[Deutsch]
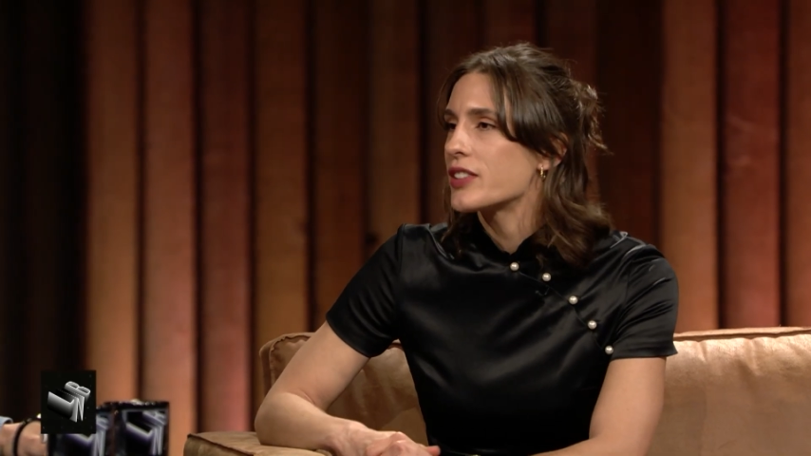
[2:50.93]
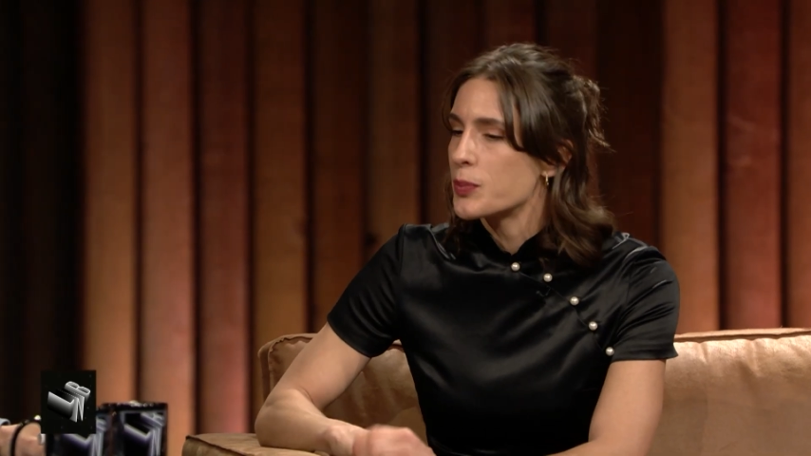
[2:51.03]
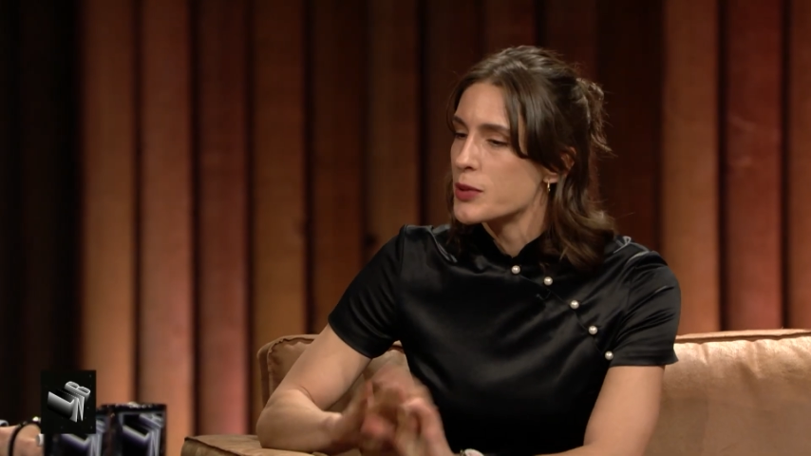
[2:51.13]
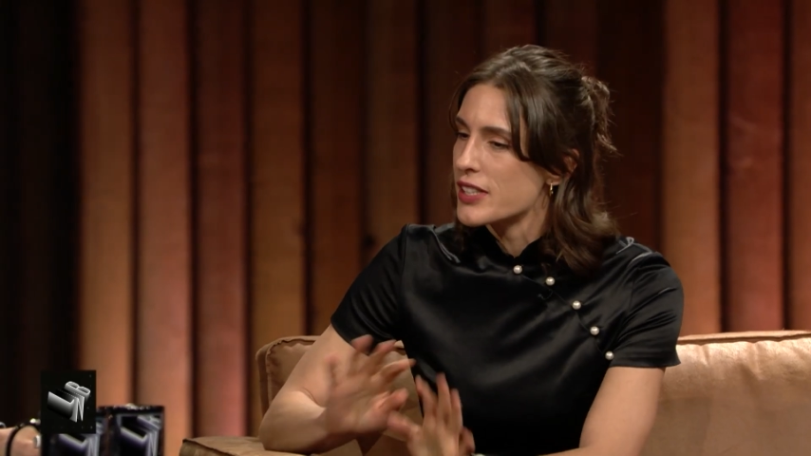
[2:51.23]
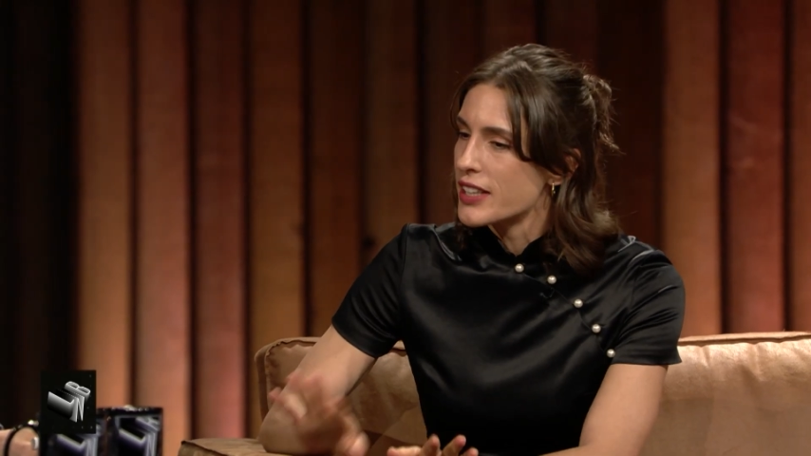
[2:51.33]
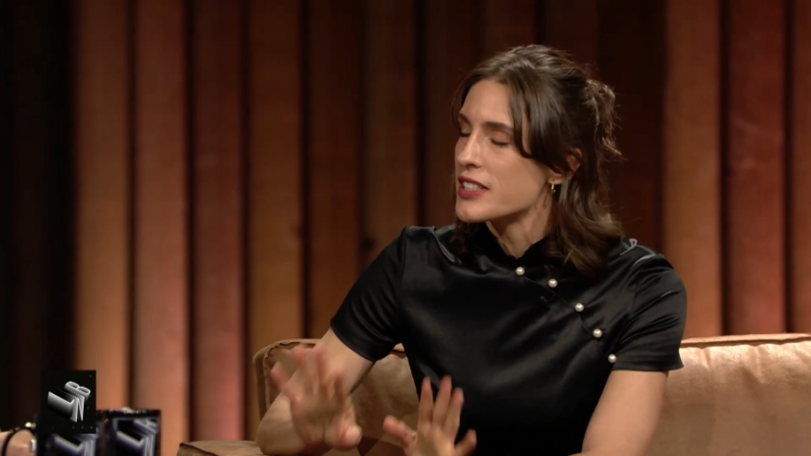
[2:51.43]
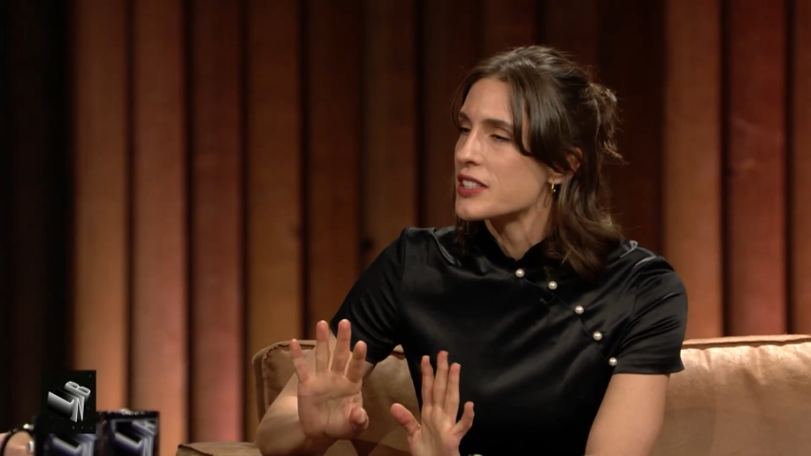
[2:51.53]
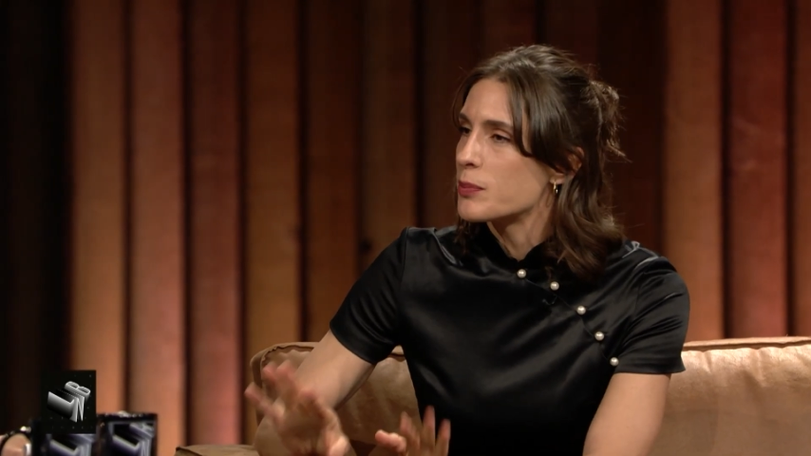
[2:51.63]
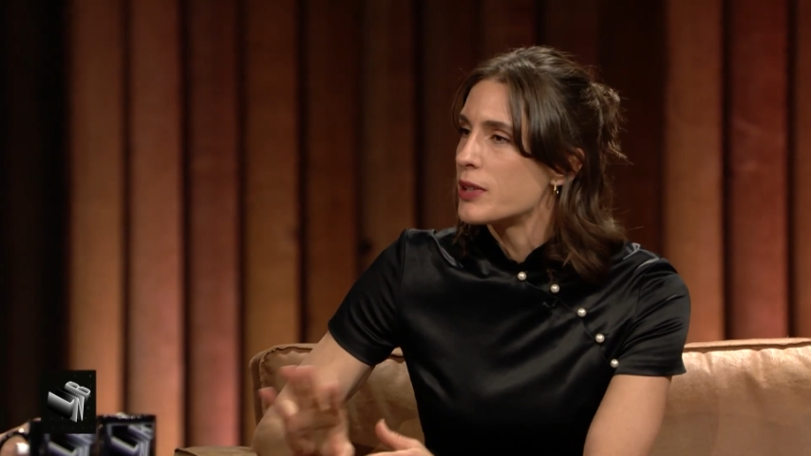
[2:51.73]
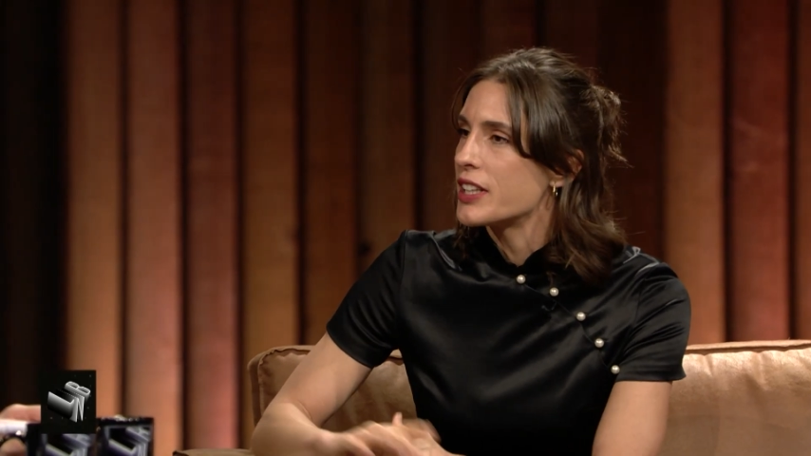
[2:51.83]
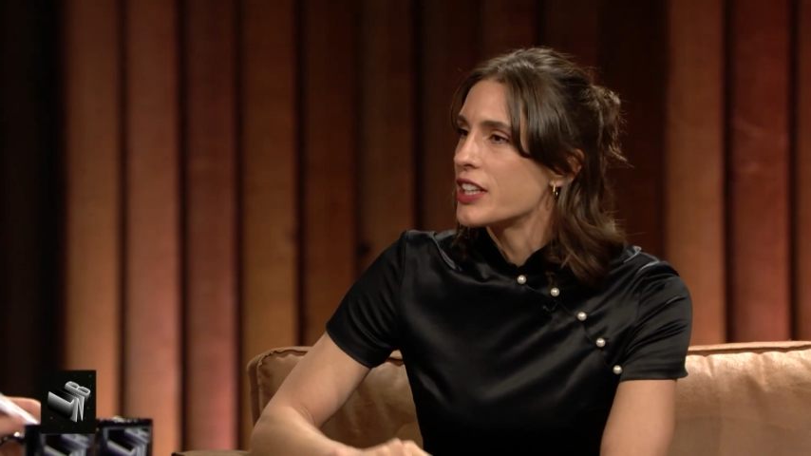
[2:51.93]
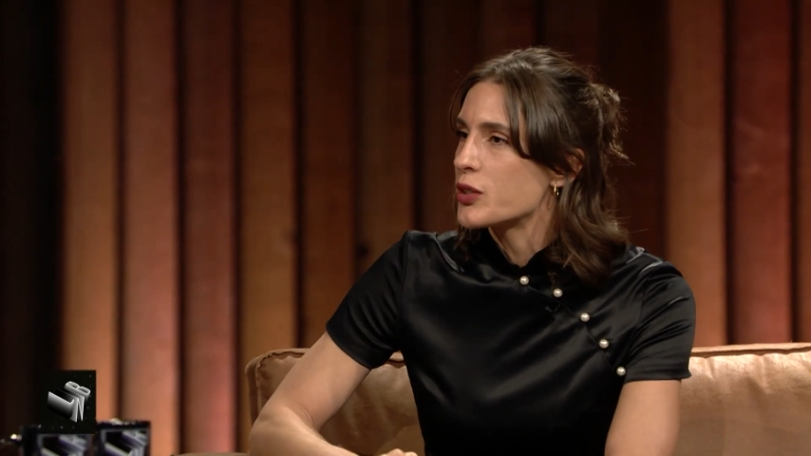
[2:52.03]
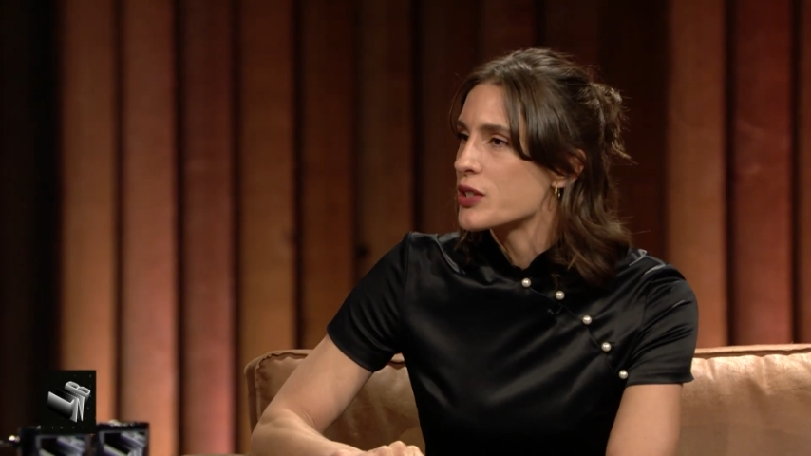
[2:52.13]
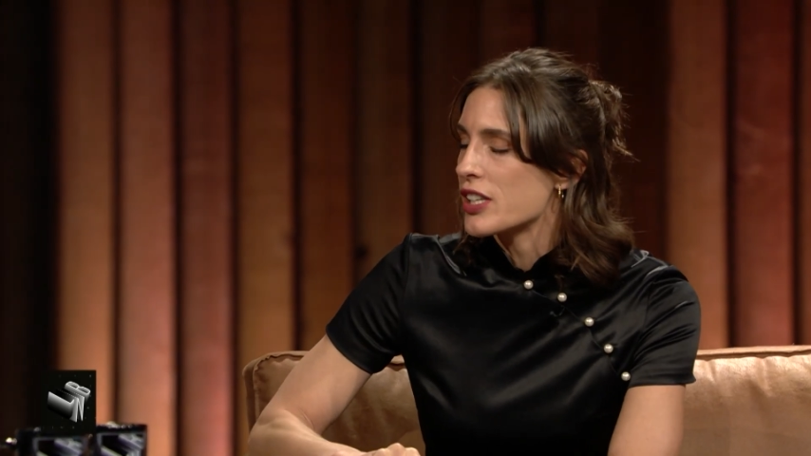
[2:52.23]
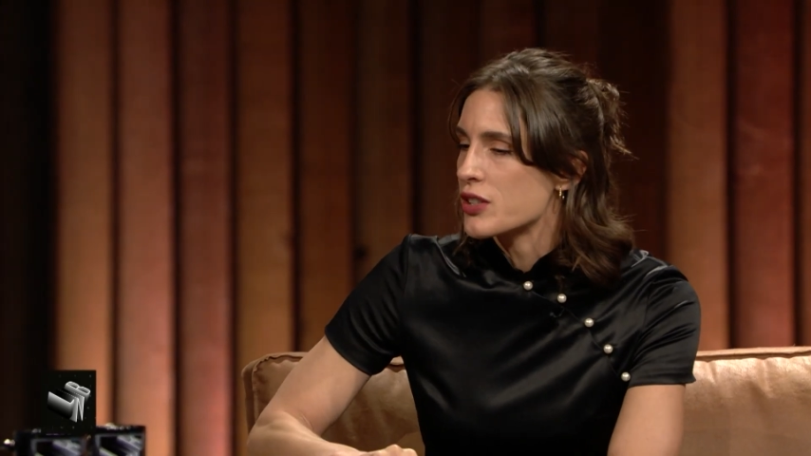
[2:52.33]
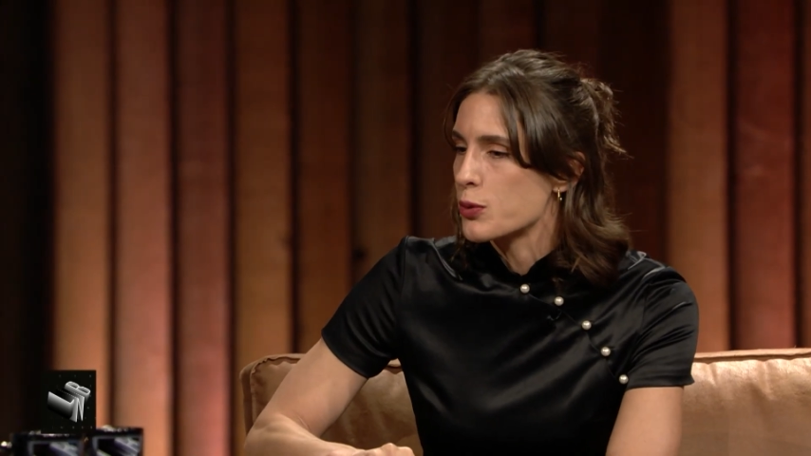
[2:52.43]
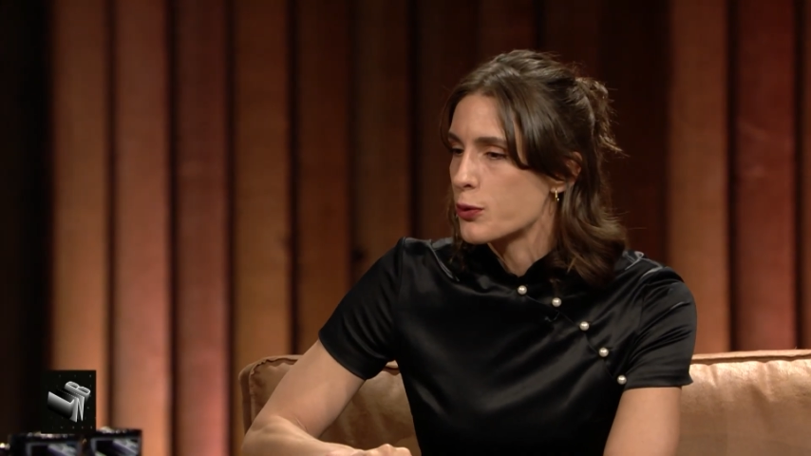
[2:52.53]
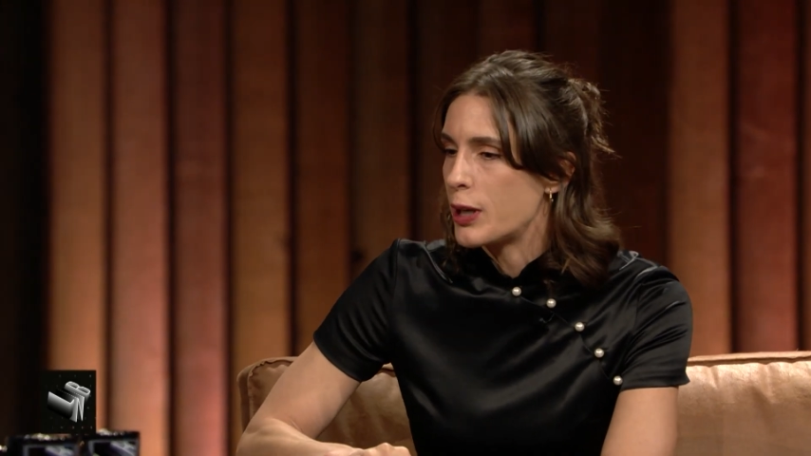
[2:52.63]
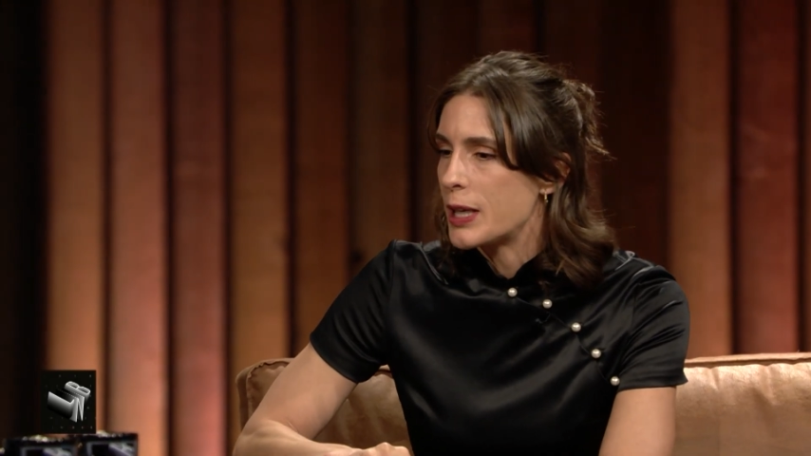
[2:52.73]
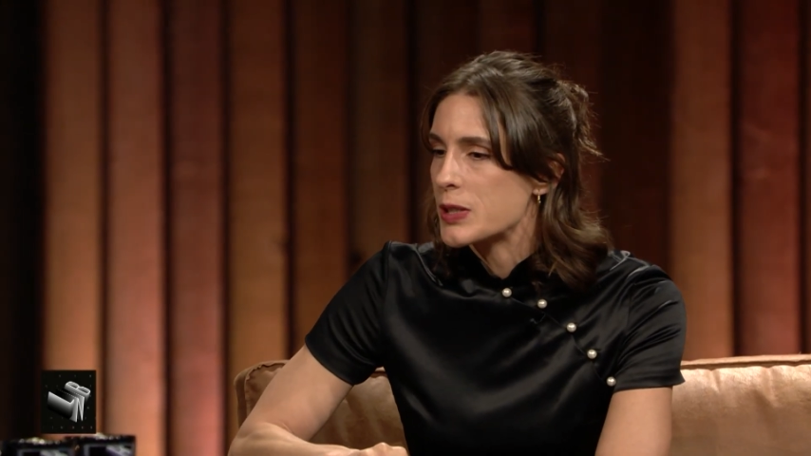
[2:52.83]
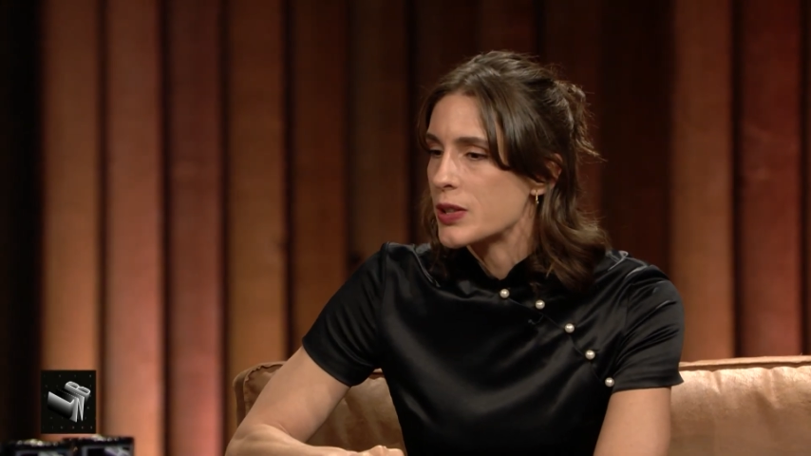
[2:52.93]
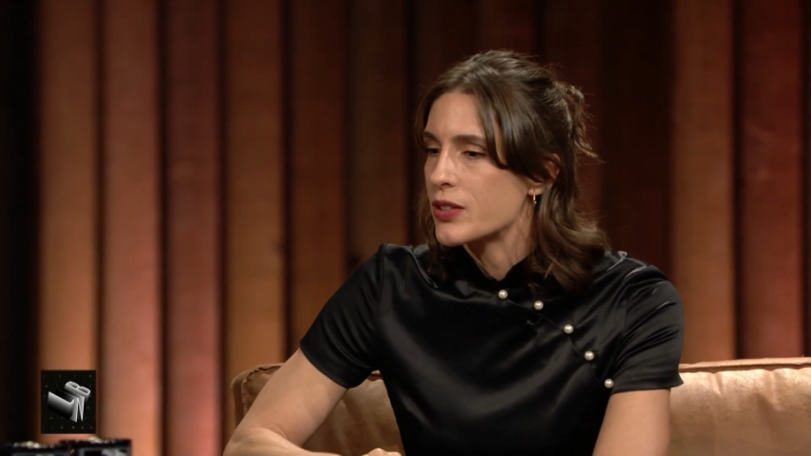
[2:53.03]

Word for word: Ich bin sehr diszipliniert und ja. sehr zuverlässig.